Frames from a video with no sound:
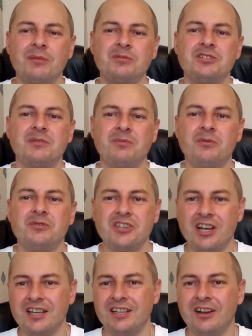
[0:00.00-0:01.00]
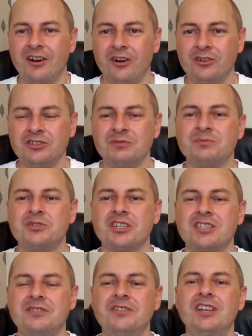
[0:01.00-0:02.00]
abyście pomyśleli o nim
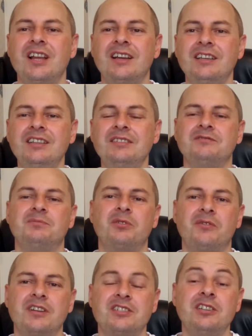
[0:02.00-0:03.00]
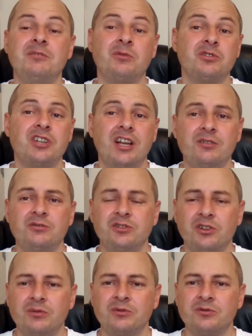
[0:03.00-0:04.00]
przez chwilę i wprowadzili może jakąś
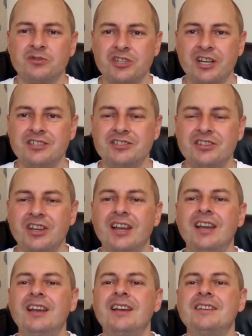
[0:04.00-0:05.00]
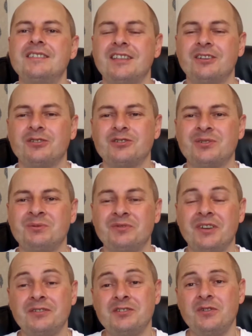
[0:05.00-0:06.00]
drobną część z tego, co
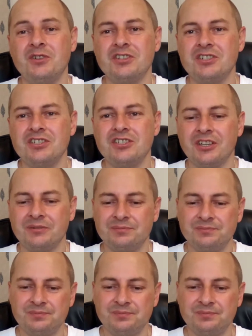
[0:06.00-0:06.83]
mówię w swoje życie.